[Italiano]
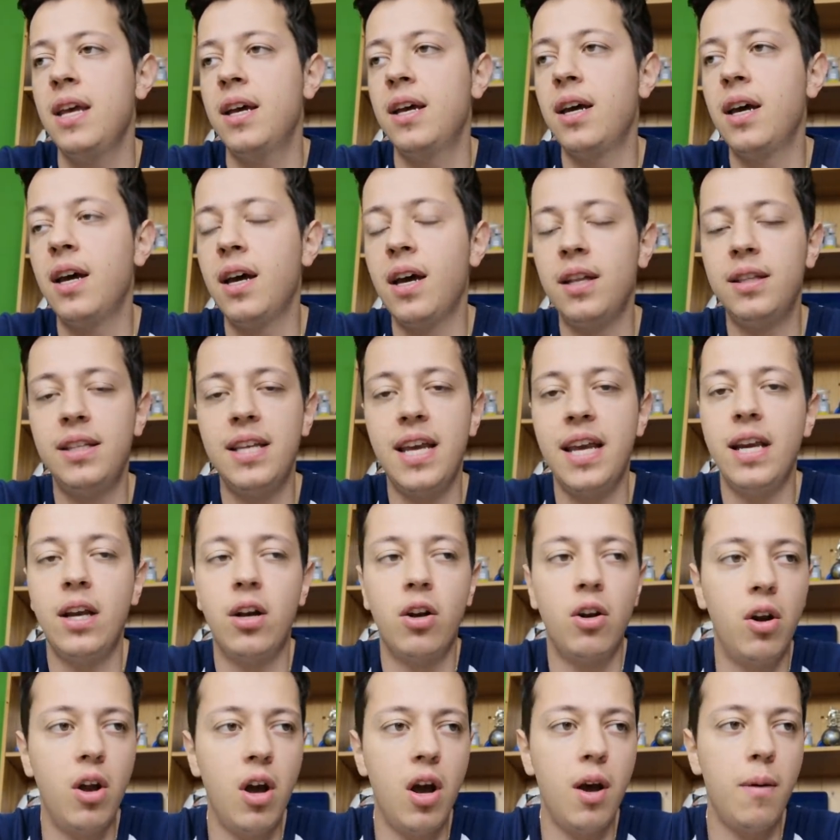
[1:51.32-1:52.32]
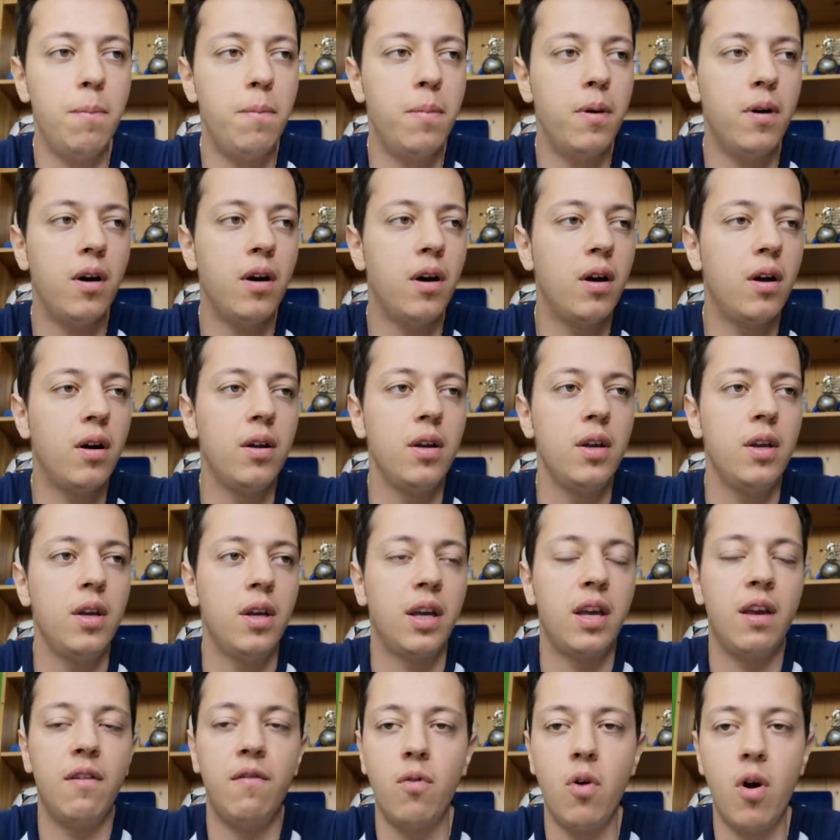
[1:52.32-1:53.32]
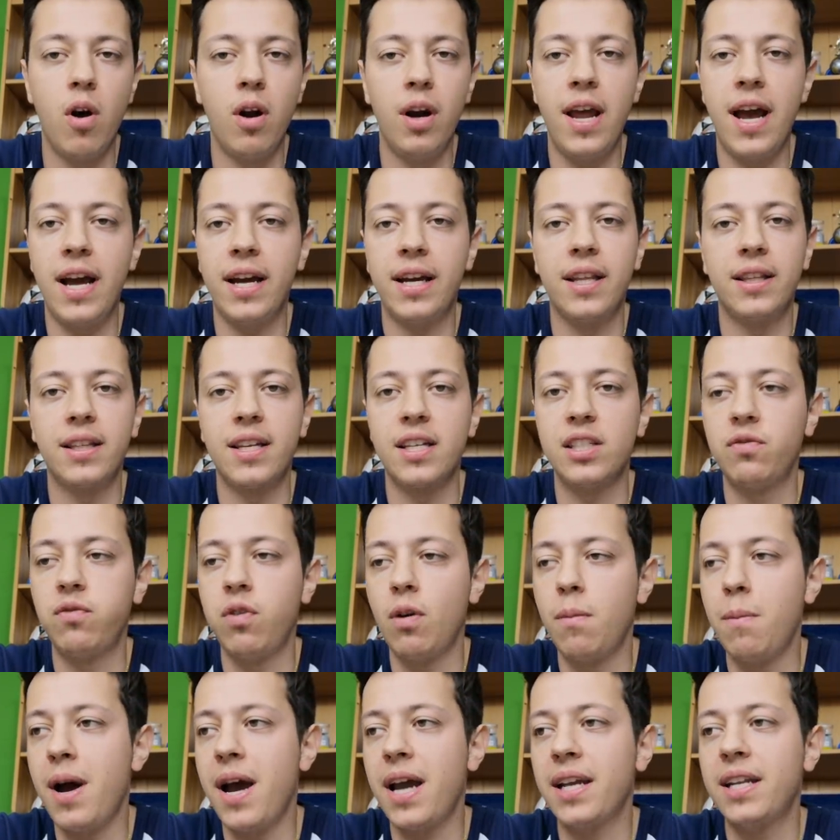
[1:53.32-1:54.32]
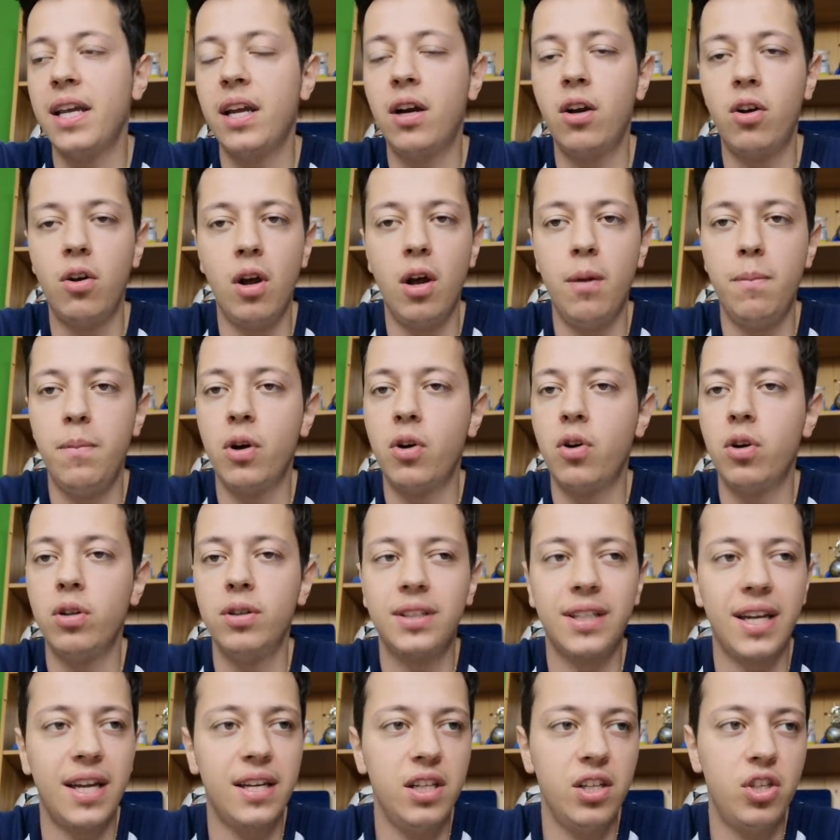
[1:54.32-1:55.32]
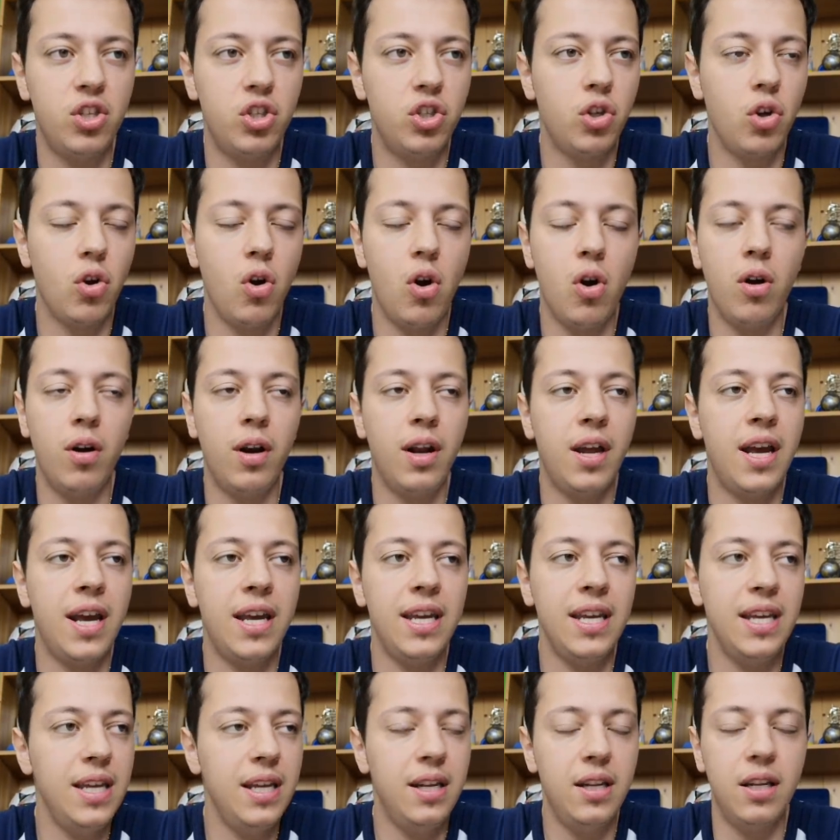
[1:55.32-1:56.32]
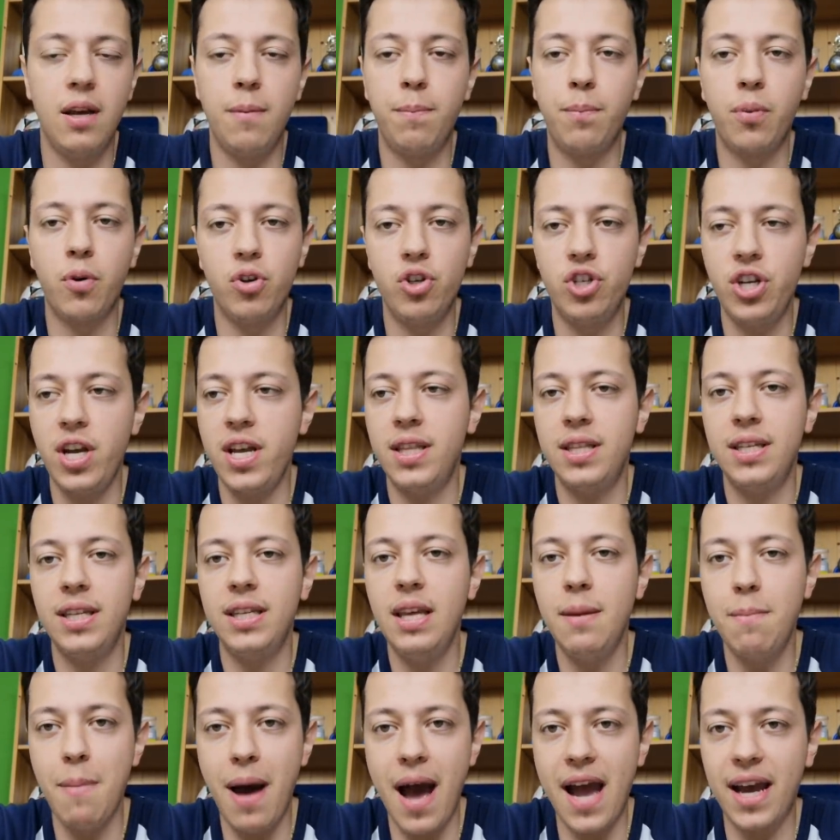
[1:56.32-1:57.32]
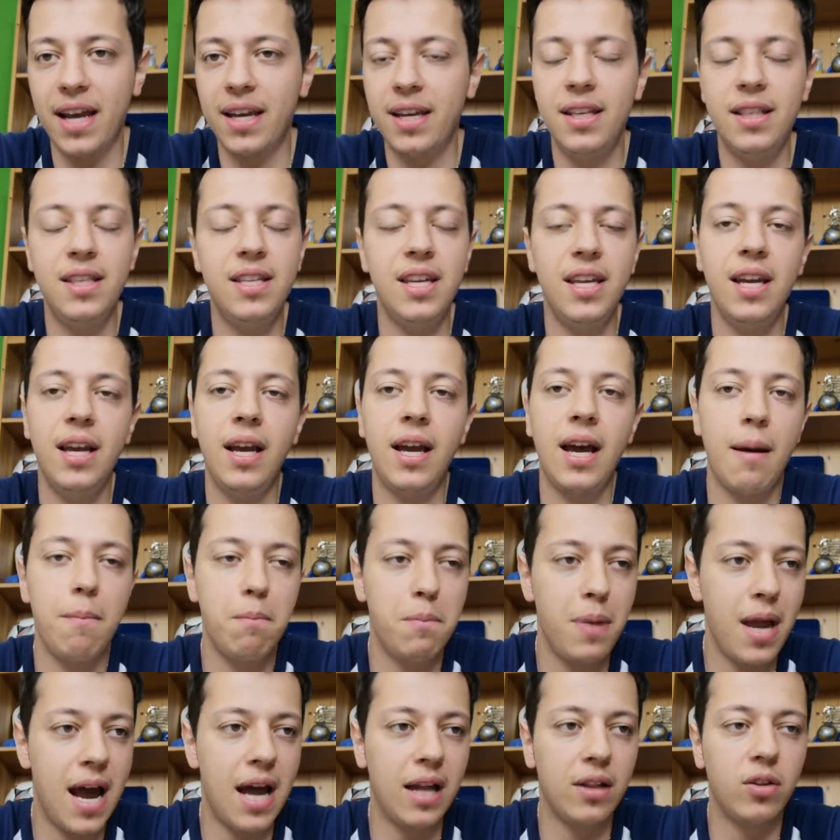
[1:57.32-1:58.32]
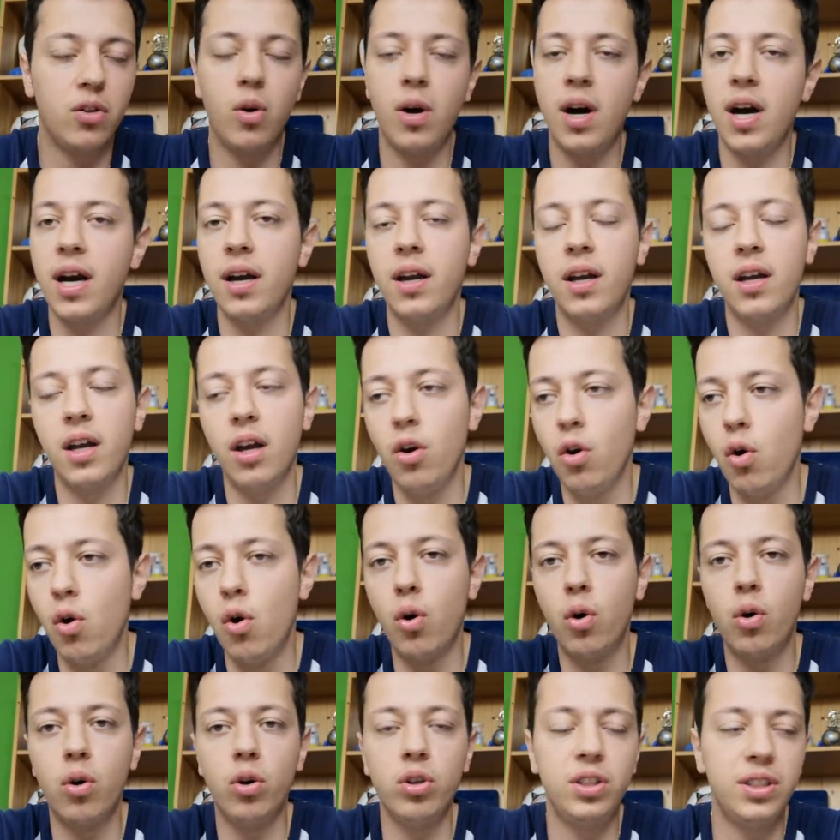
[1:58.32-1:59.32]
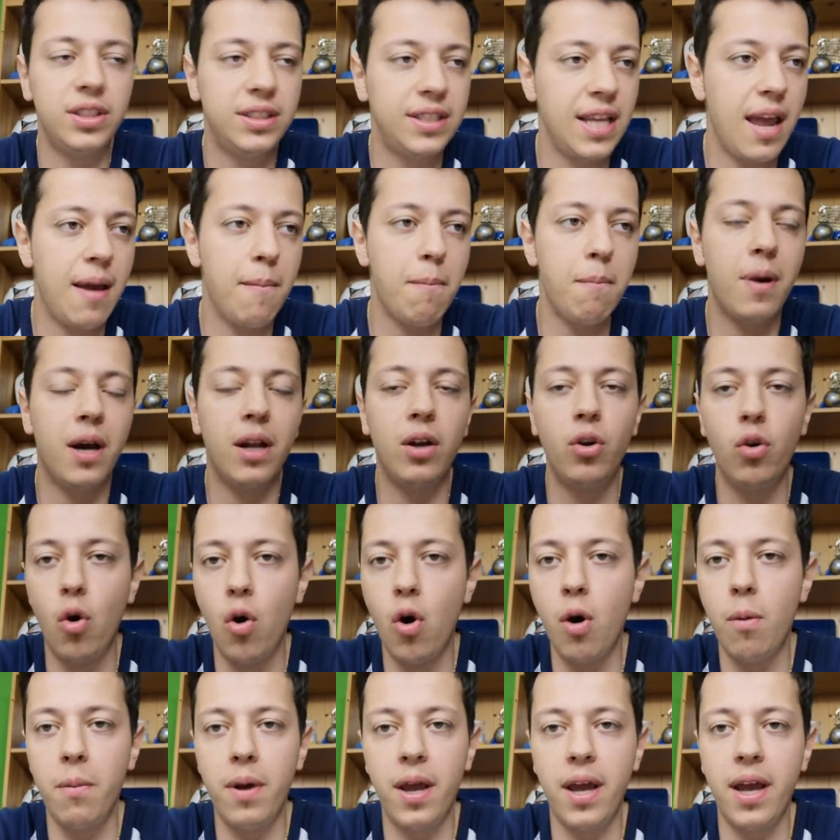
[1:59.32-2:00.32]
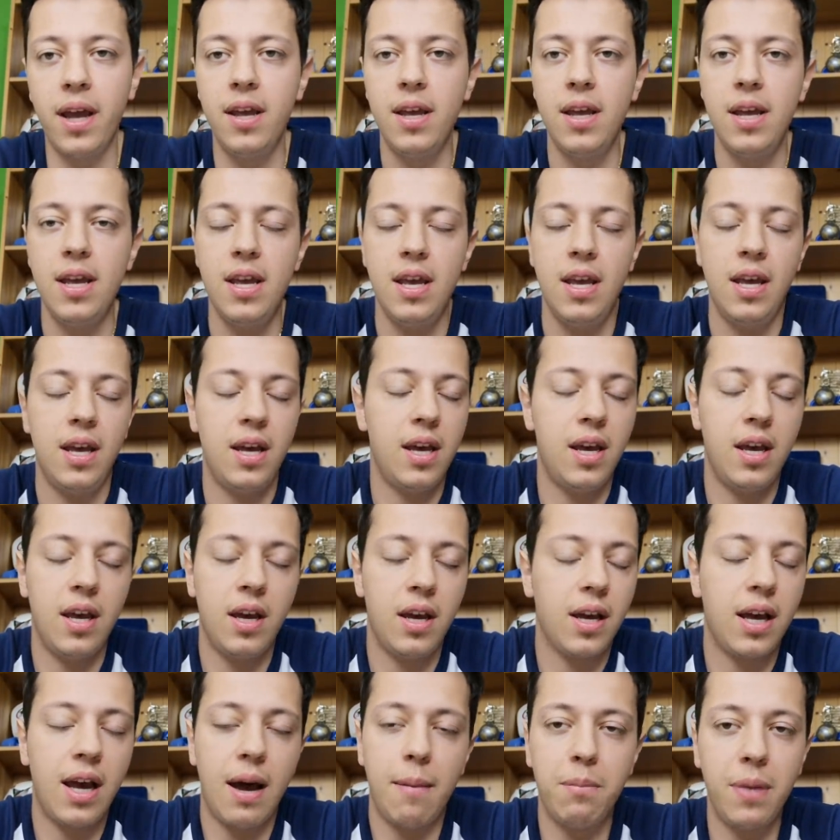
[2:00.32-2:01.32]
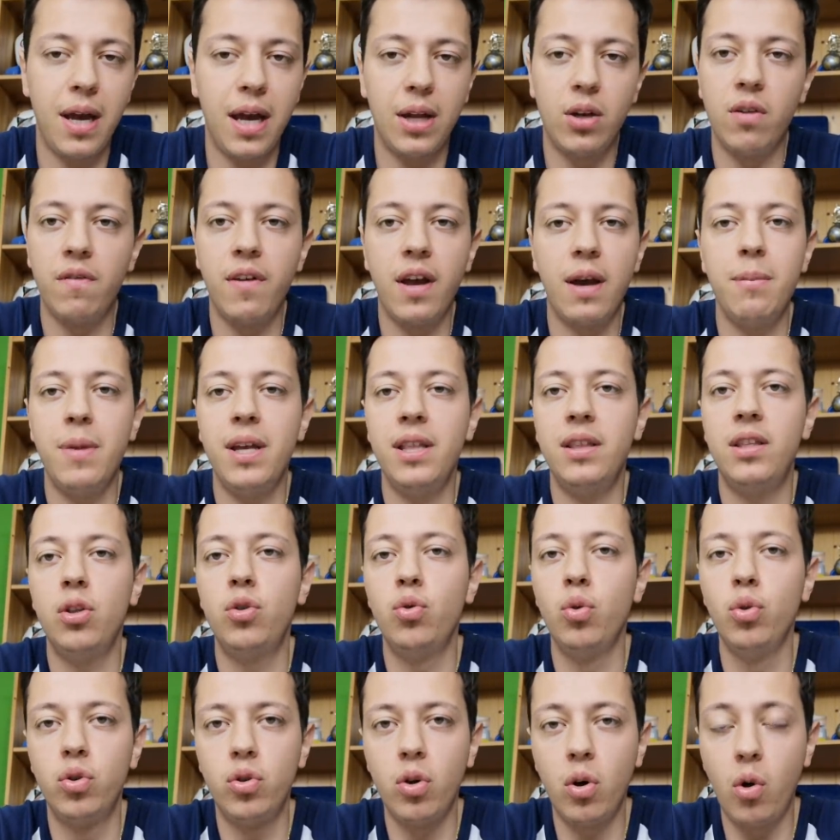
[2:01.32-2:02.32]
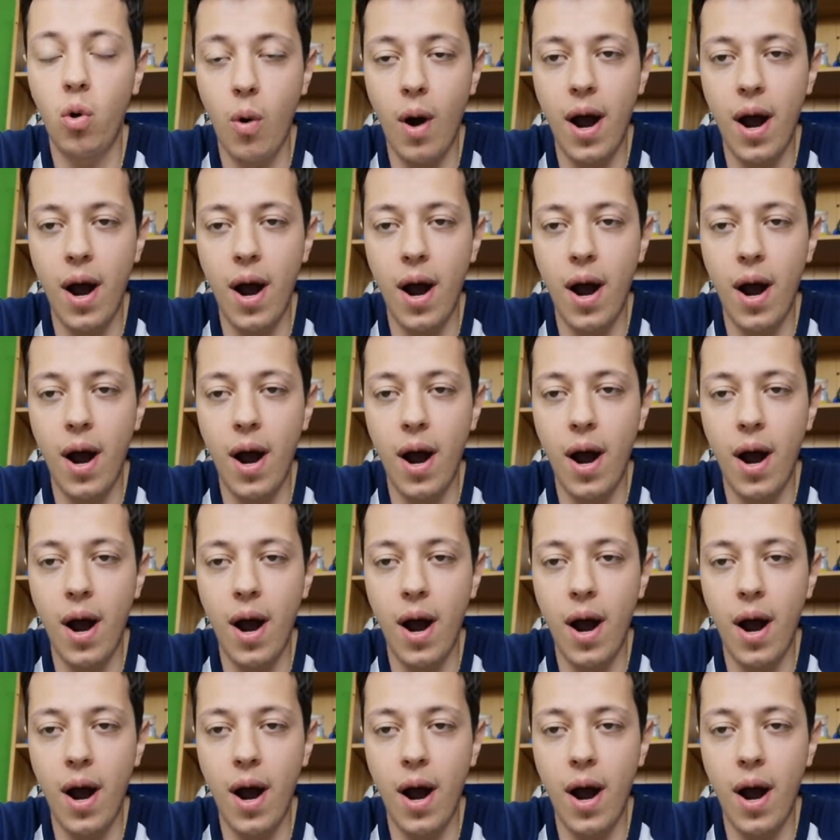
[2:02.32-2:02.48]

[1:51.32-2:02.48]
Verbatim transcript: eh, dei club, che vuole anche trasformare dei club con tradizione in progetti di marketing, cambiando anche logo, stemma, nome, eh, cambiando veramente tutto